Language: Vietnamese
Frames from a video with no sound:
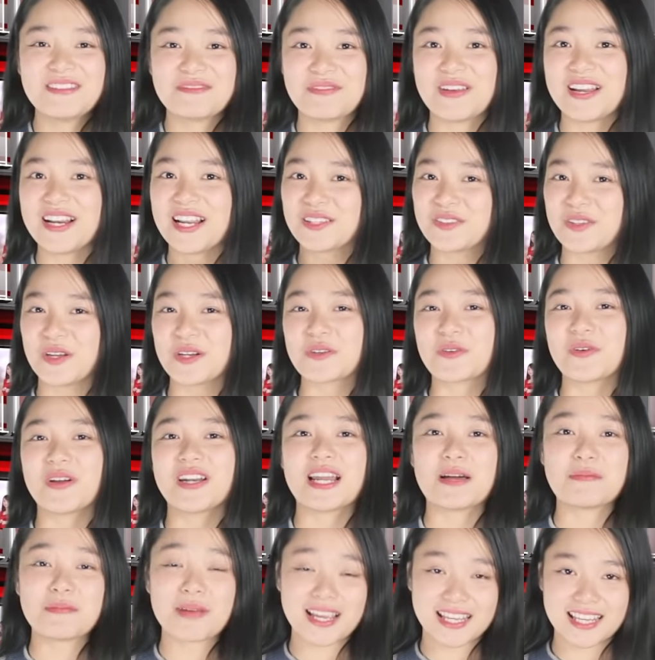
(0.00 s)
Vậy là tuần cuối
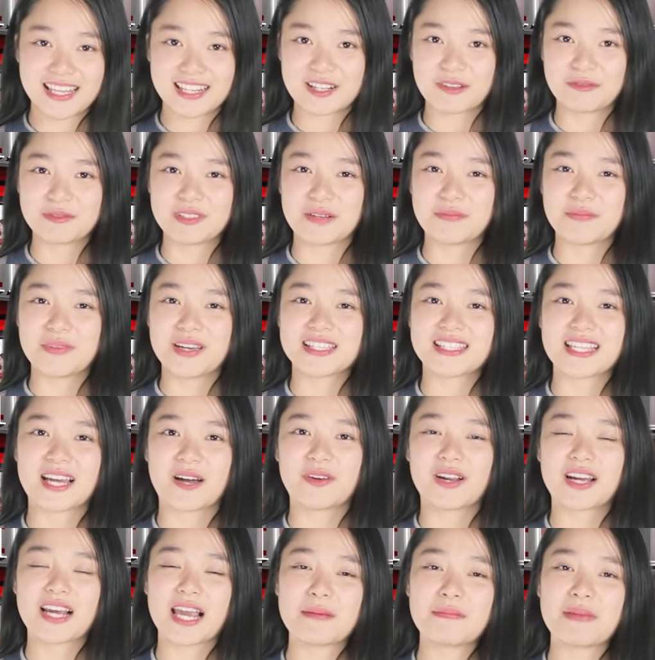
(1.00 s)
năm
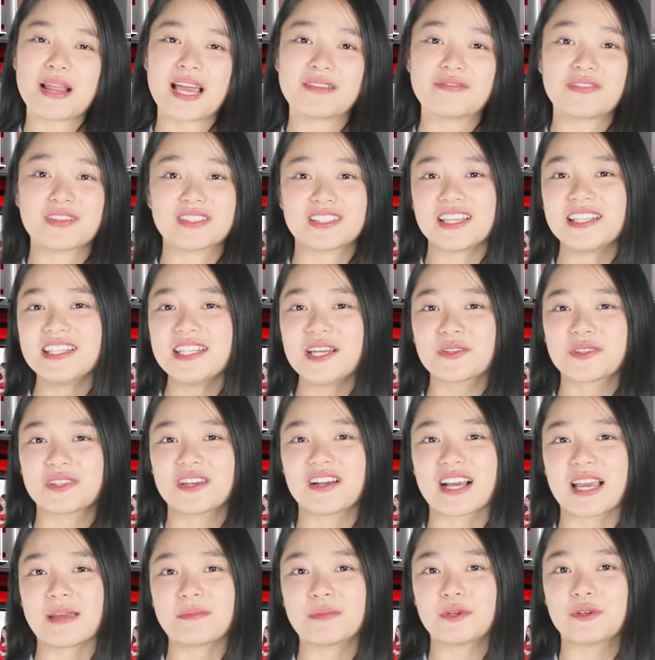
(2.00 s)
2016 đã khép lại với rất nhiều
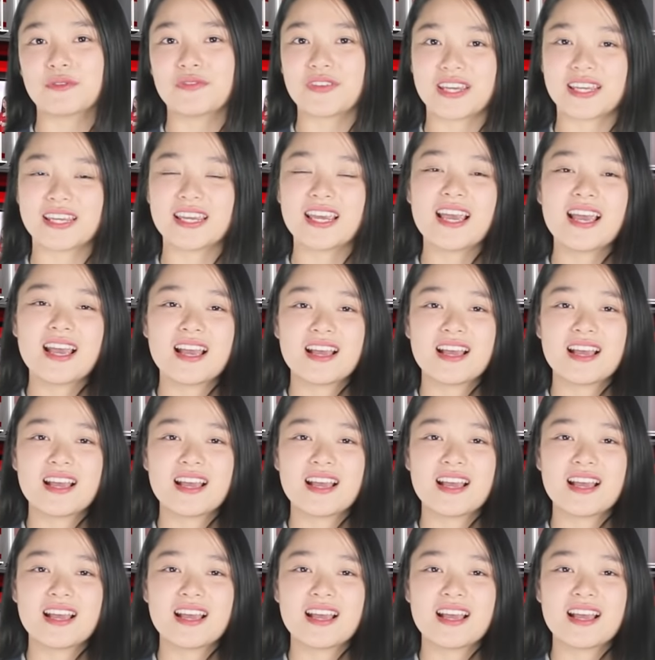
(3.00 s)
tựa game thú vị.